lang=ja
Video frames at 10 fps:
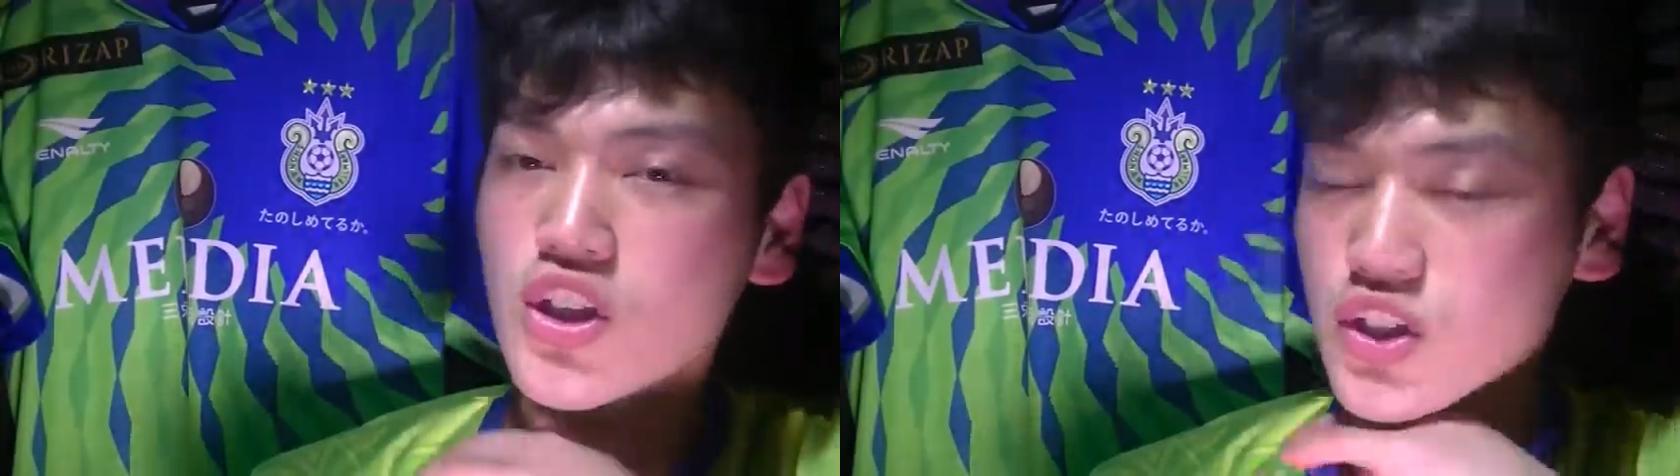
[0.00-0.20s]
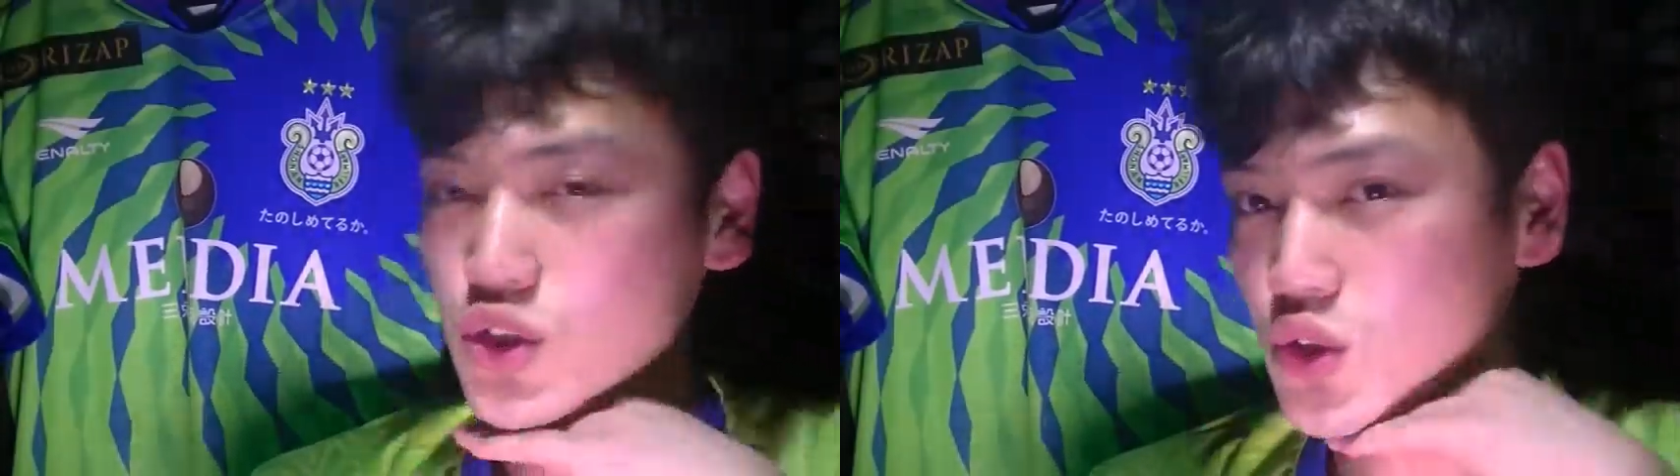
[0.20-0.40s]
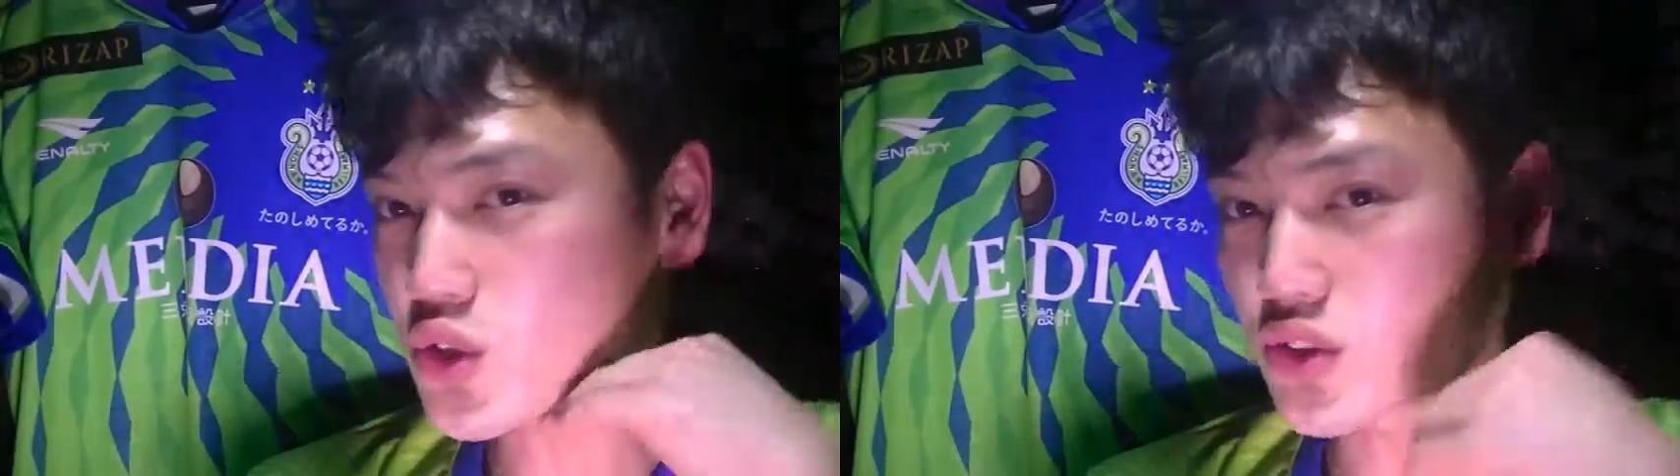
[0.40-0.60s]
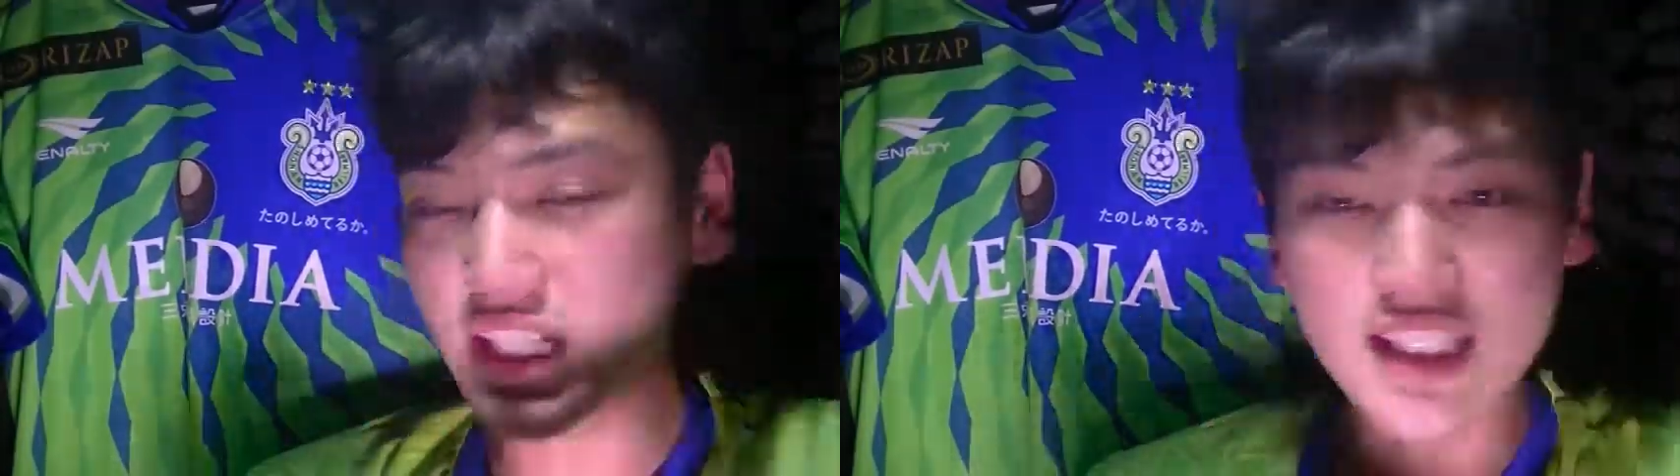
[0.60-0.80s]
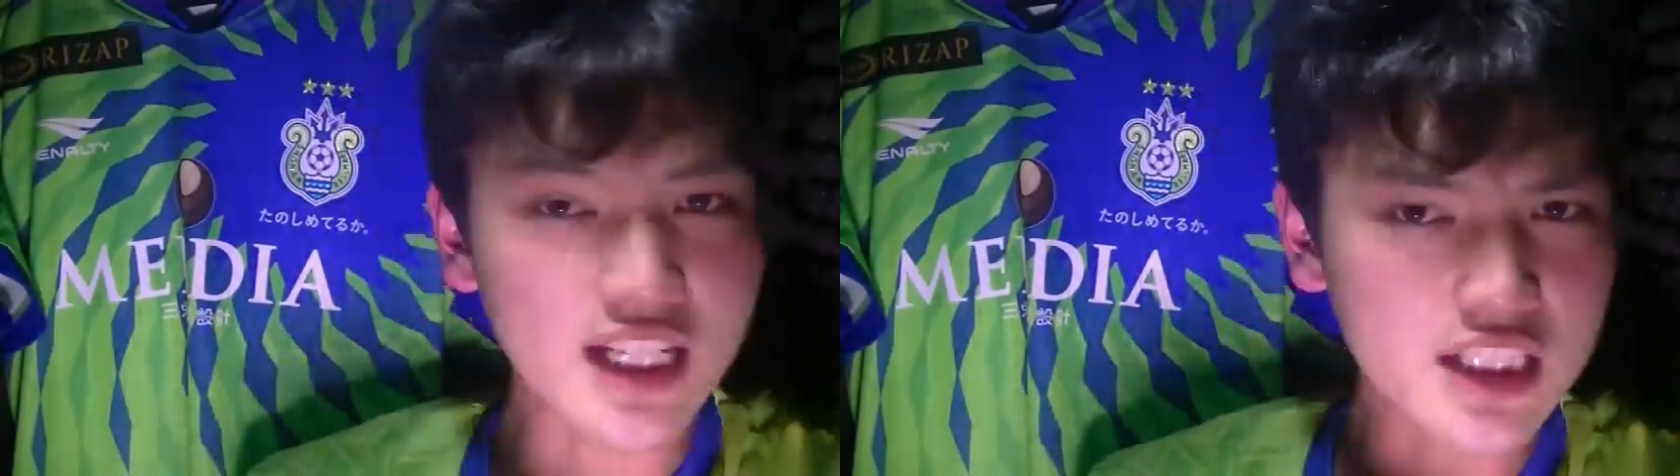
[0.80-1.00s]
そこで
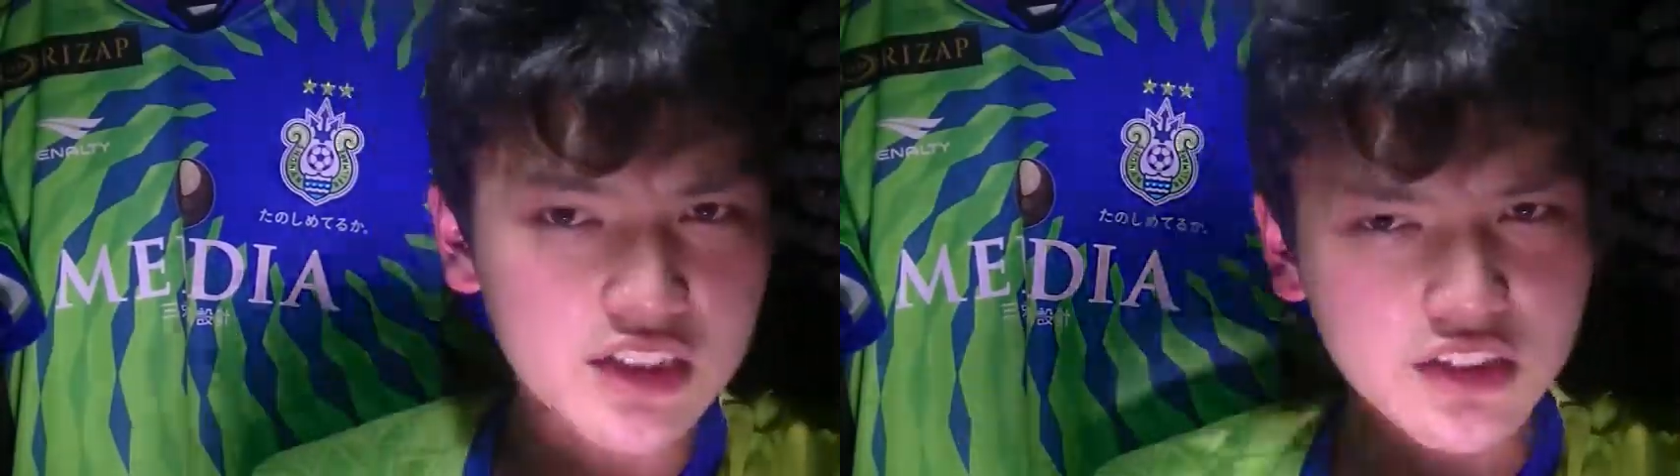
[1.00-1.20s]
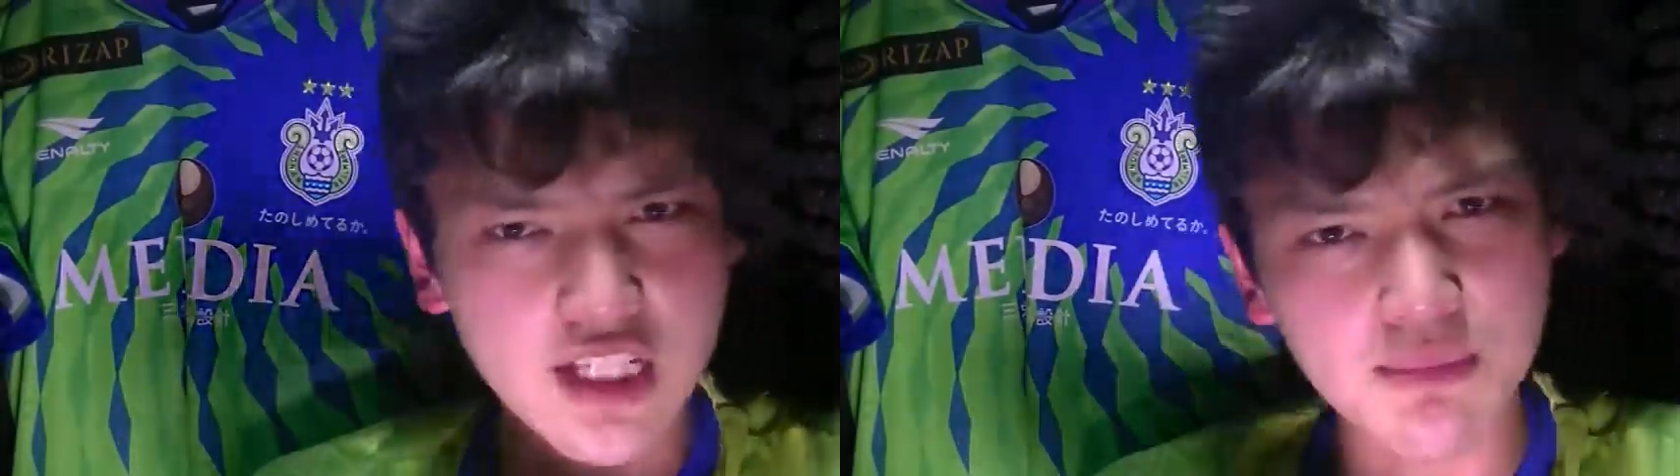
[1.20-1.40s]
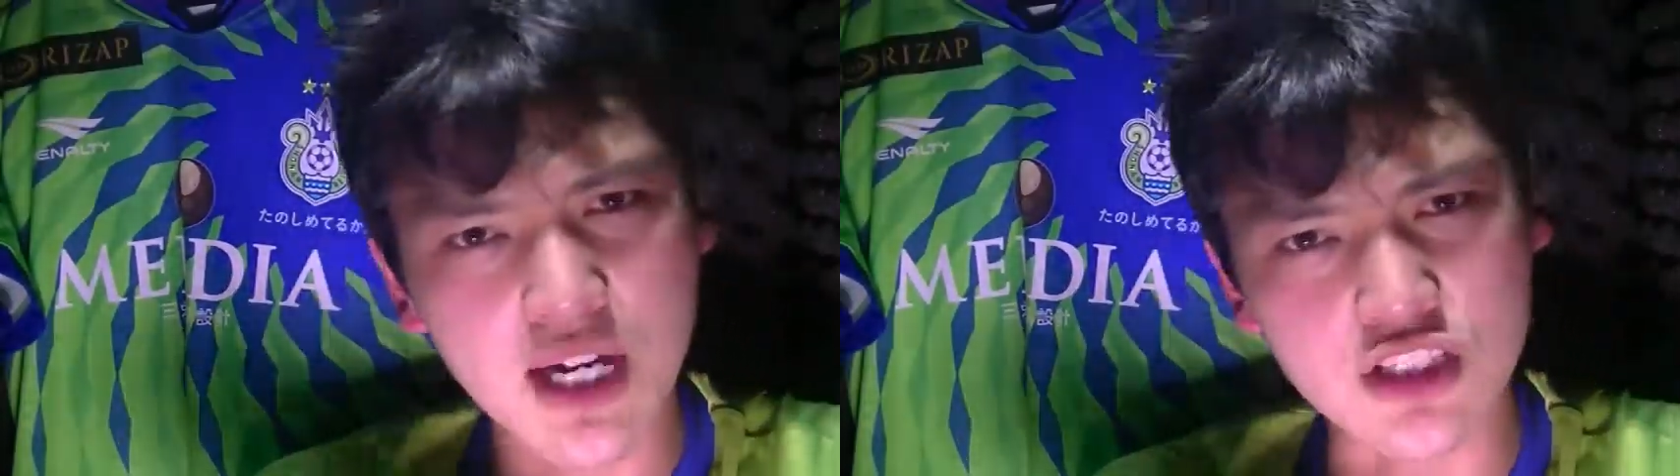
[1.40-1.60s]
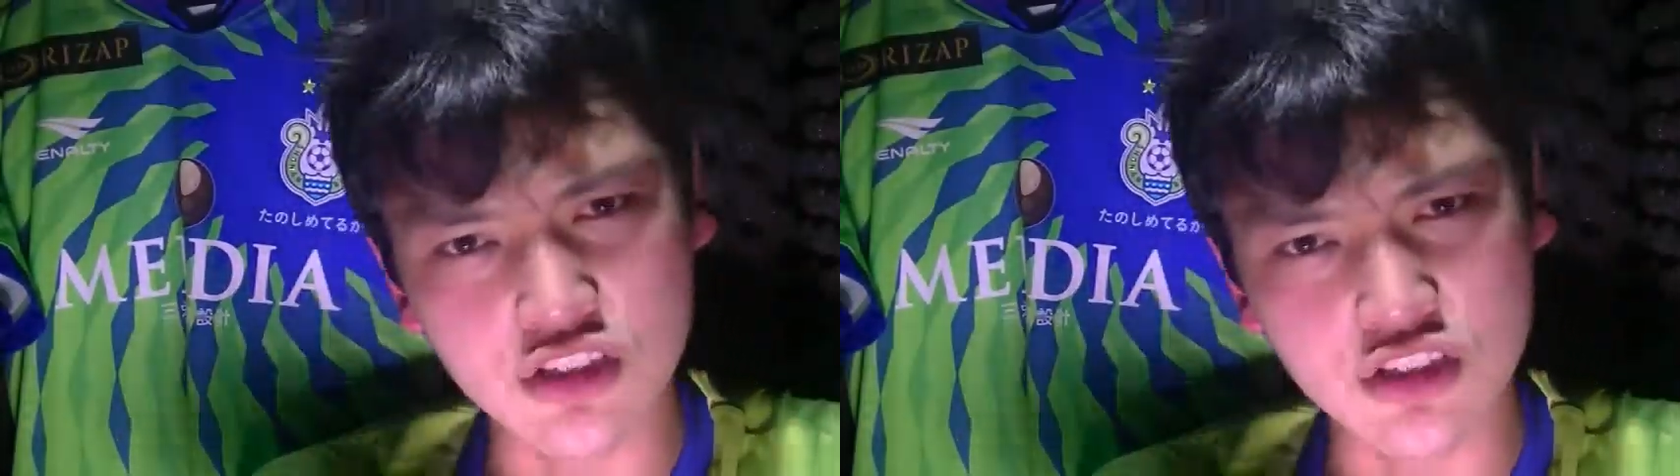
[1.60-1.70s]
谷くんね、まあ、